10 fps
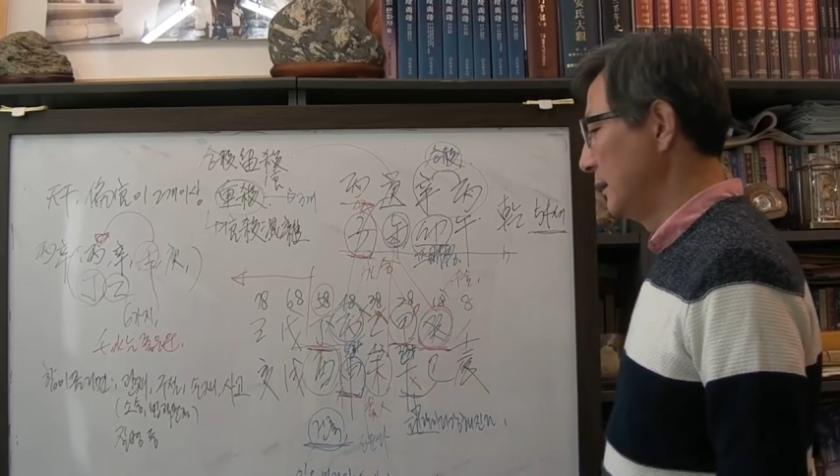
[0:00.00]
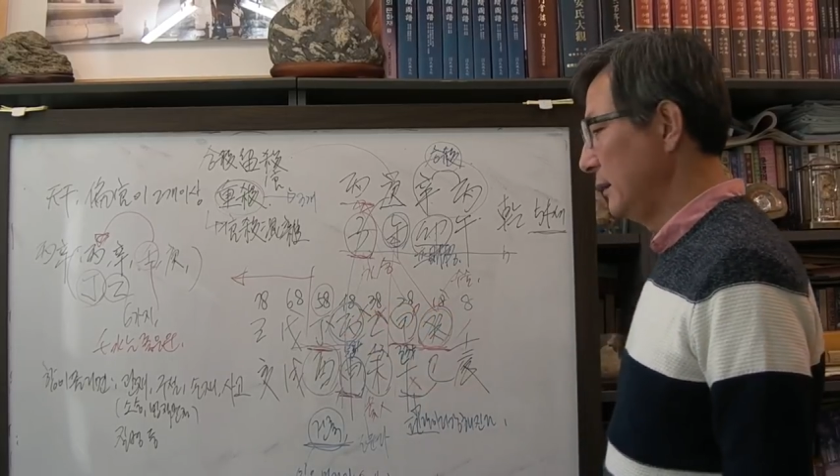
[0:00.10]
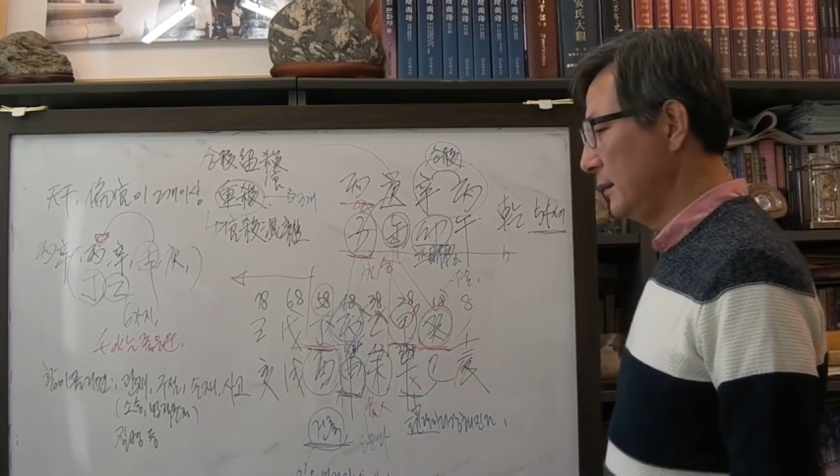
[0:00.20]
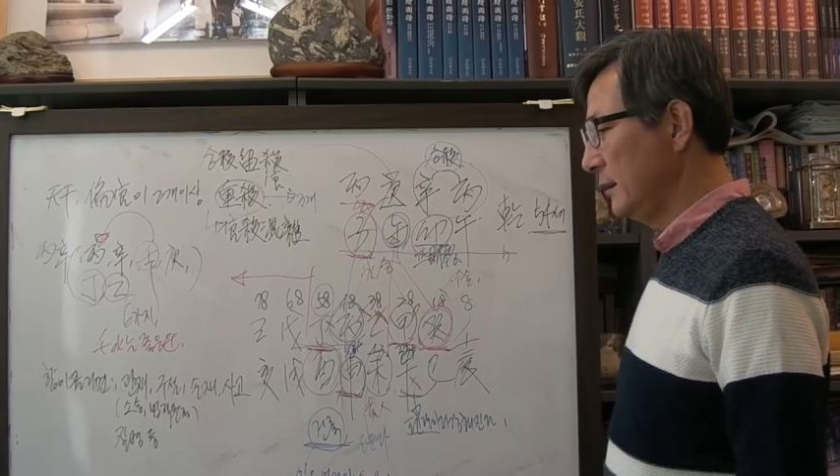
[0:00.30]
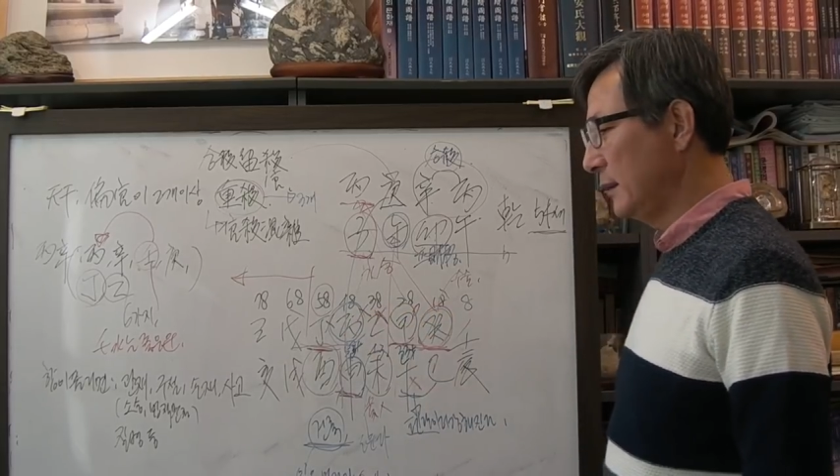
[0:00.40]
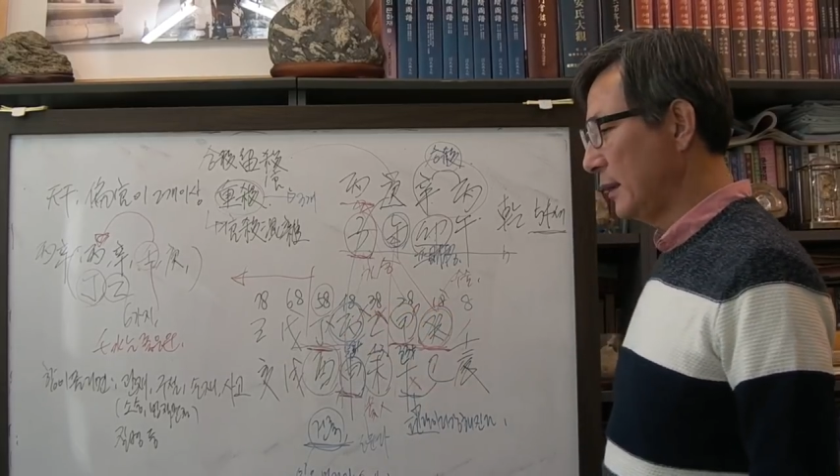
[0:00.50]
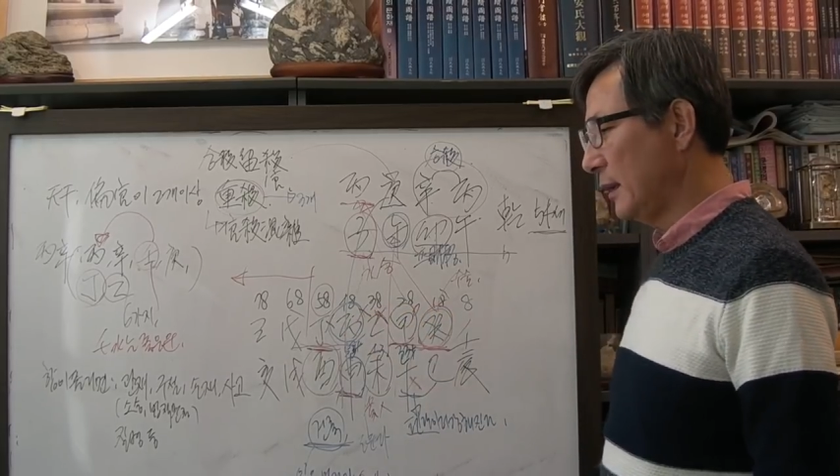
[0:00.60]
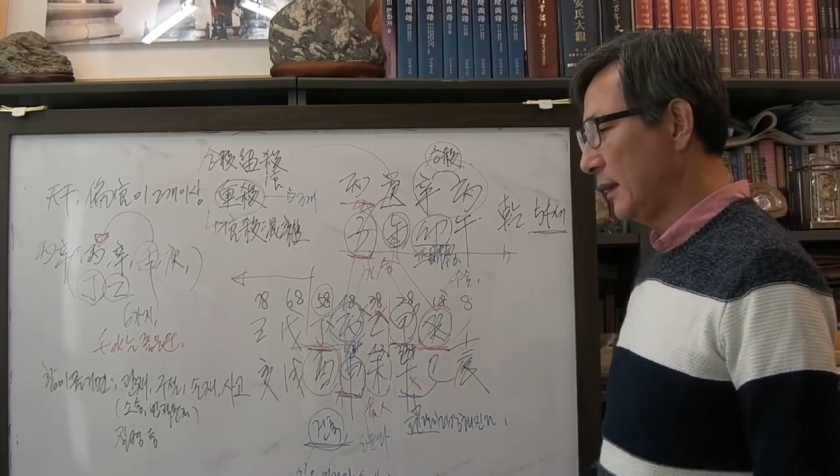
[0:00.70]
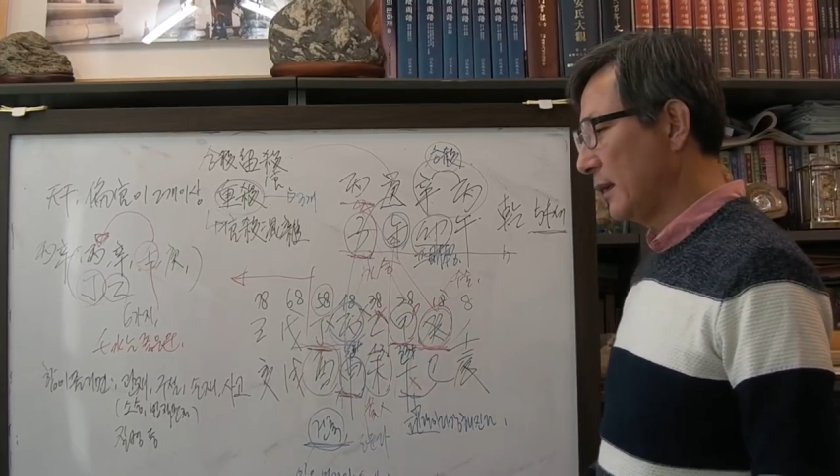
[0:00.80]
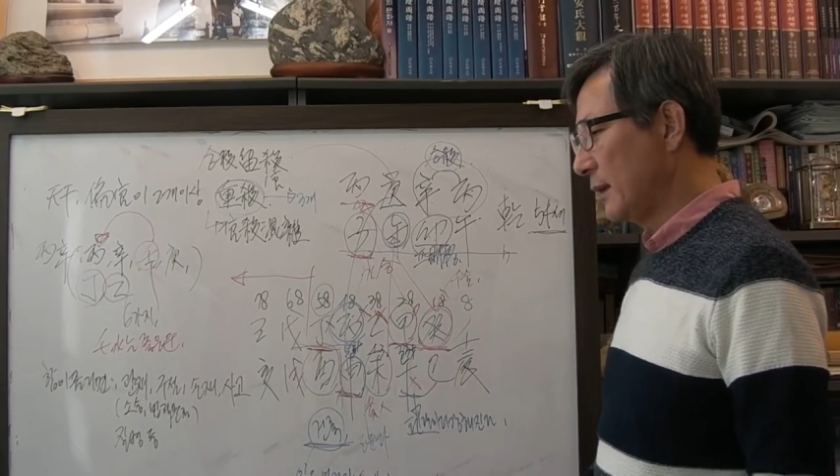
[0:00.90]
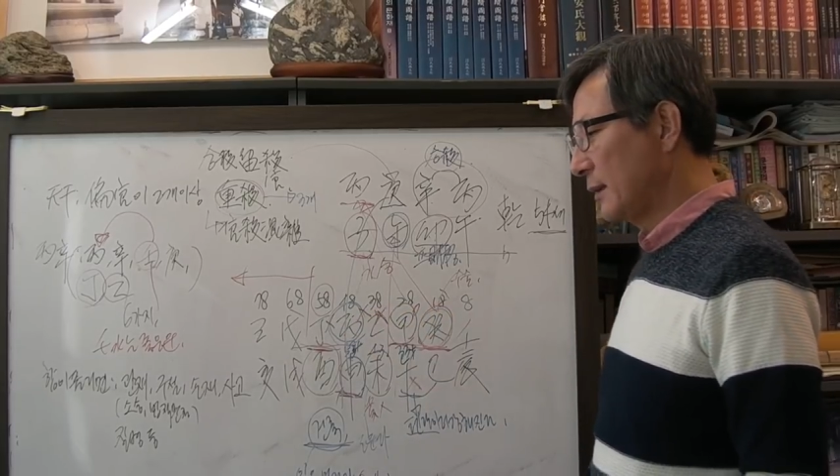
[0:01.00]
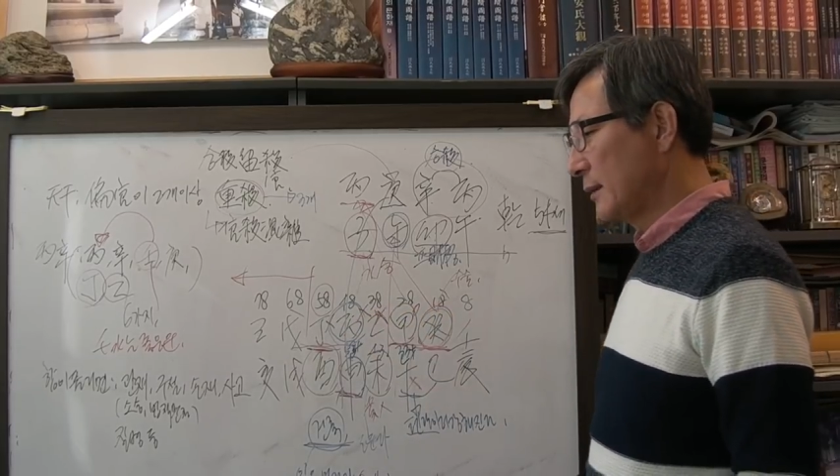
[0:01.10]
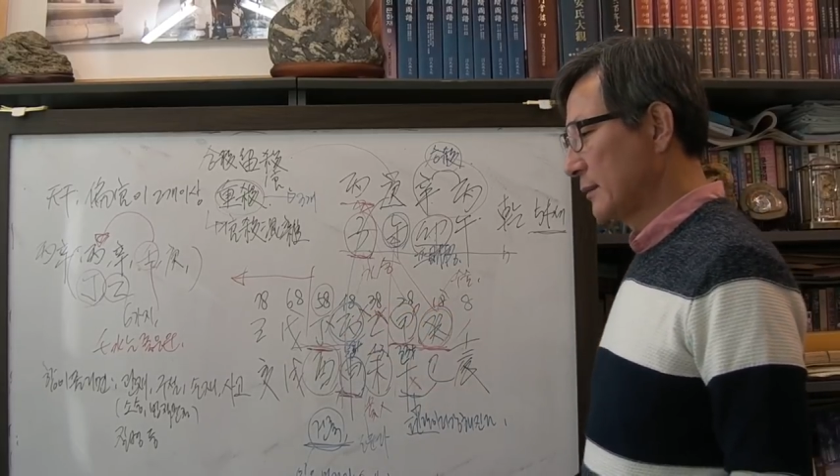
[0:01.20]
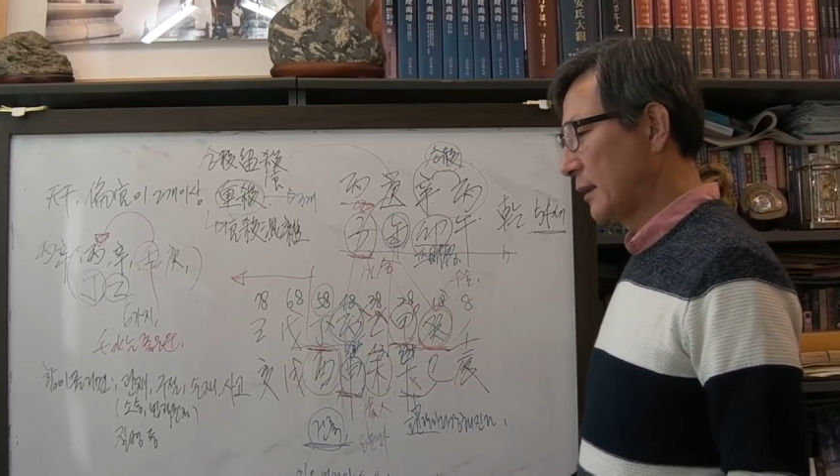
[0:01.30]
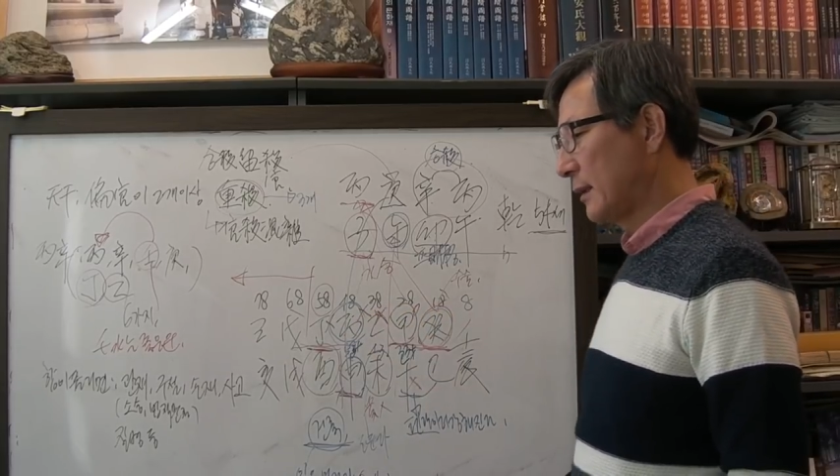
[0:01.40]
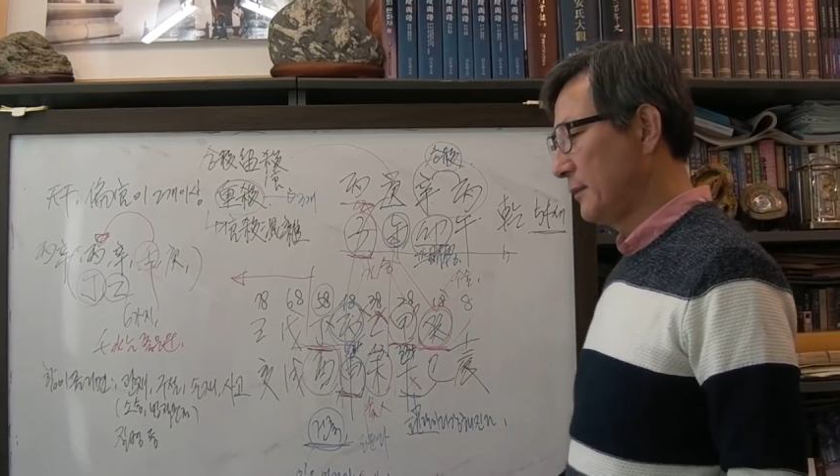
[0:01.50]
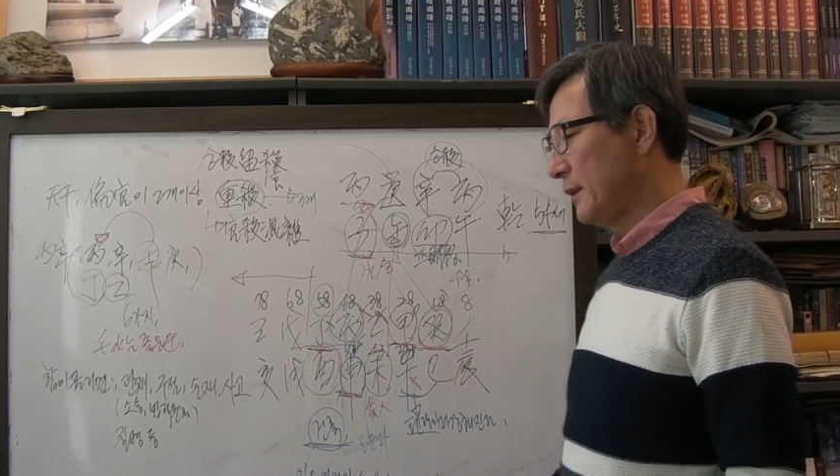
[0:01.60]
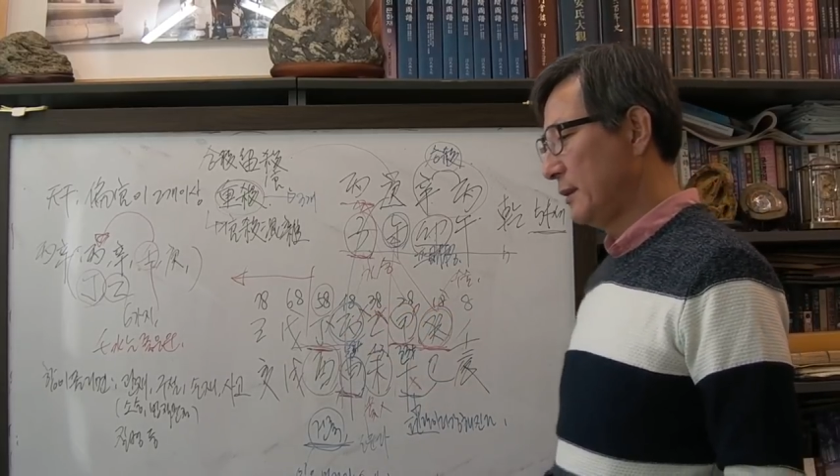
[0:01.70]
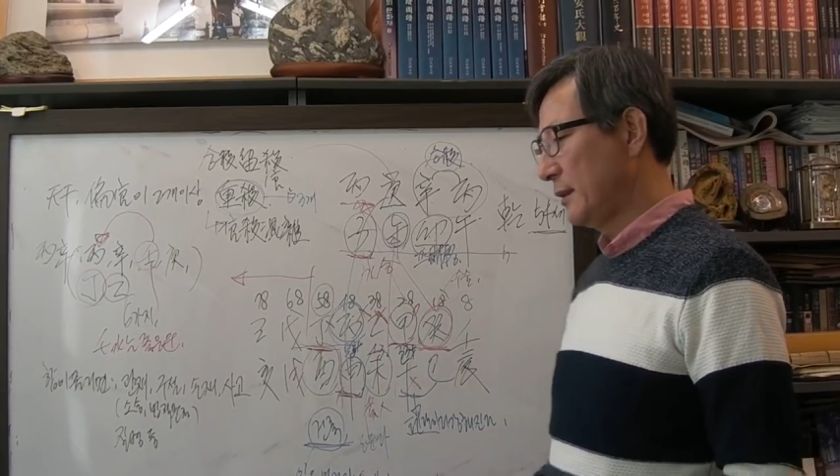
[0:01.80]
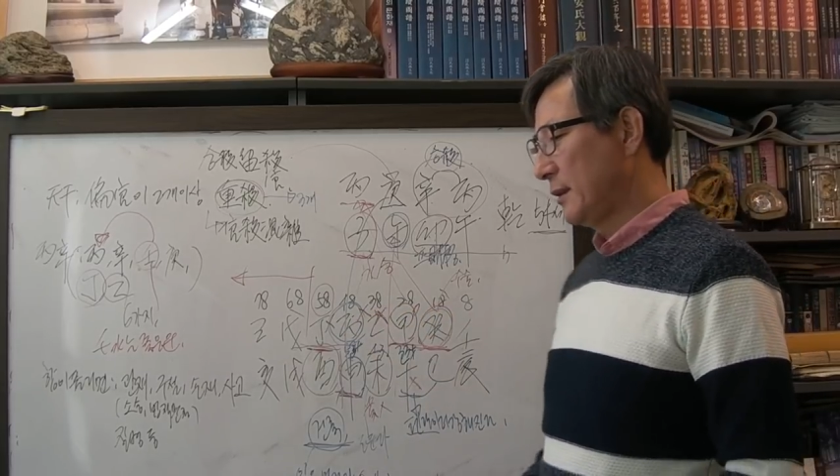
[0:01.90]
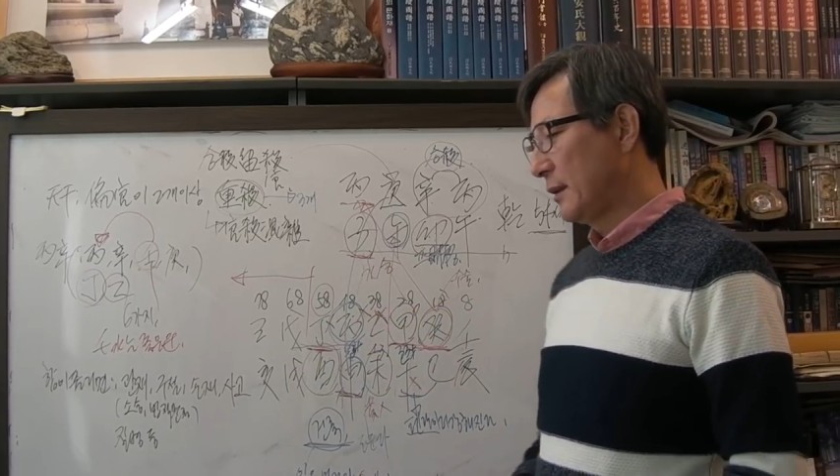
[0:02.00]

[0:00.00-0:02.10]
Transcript: 이럴 때 사람이